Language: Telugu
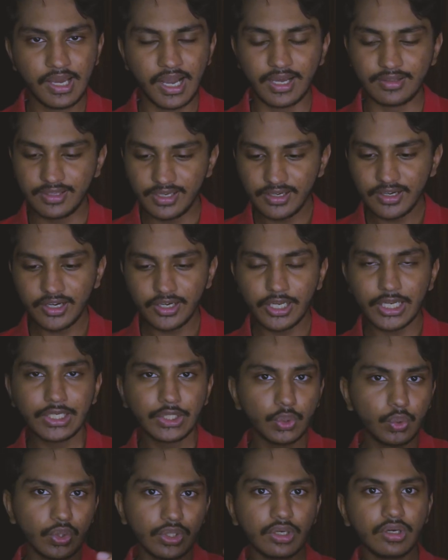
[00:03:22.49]
అదేంటంటే
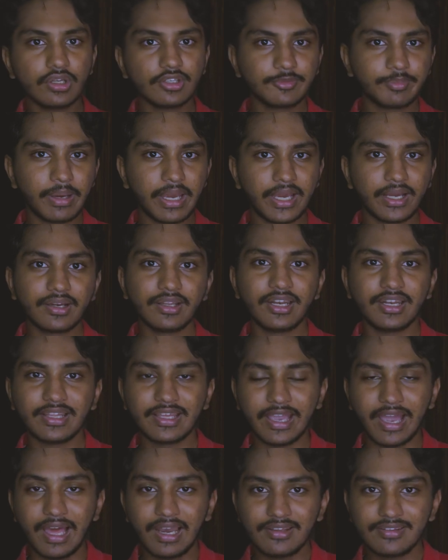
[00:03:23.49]
టూ ఇయర్స్ బ్యాక్ నేను
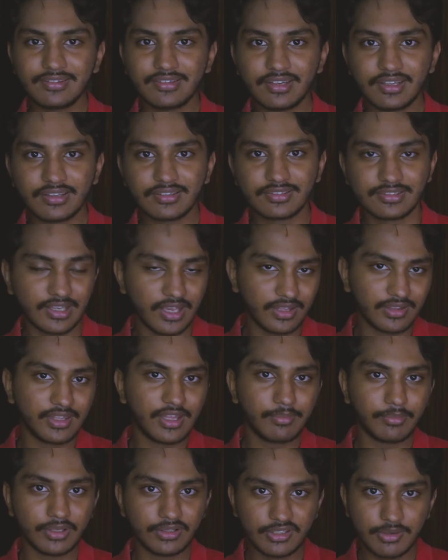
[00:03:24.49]
క్యాలిస్థెనిక్స్
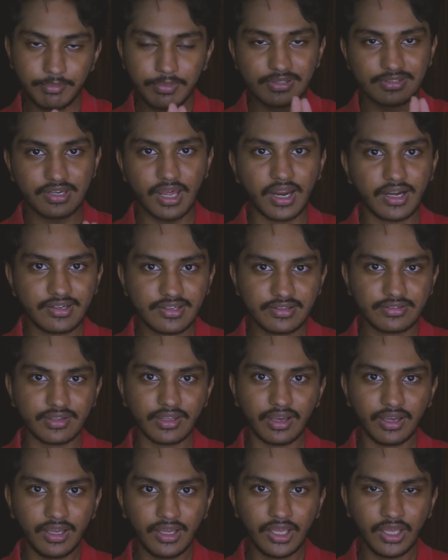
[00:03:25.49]
చేద్దామని చెప్పి స్టార్ట్
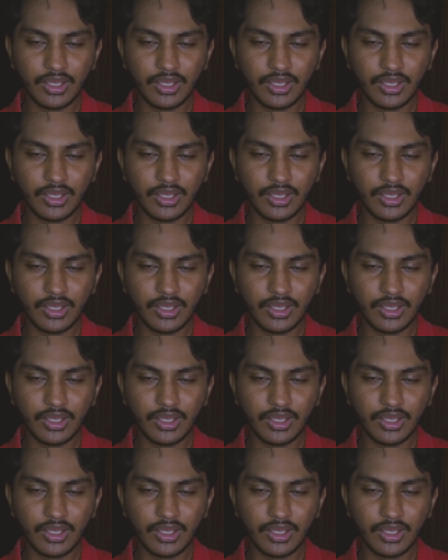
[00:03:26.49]
చేశాను